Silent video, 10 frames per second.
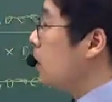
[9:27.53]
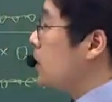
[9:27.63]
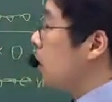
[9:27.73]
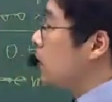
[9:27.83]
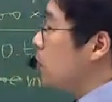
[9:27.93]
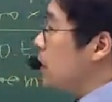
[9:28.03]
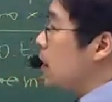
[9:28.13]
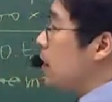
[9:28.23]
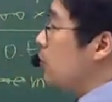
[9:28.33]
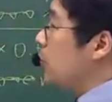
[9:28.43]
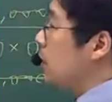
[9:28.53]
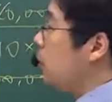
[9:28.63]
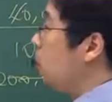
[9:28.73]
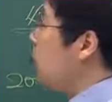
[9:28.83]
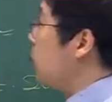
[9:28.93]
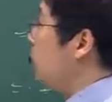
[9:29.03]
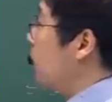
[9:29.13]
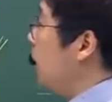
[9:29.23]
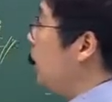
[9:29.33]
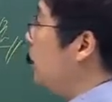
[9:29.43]
자, 도시계획 이론에서 옹호적
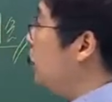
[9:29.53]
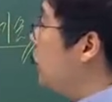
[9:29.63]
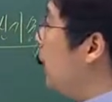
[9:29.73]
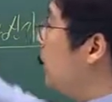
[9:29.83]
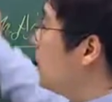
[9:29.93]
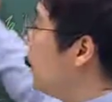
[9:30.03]
계획을 주장하는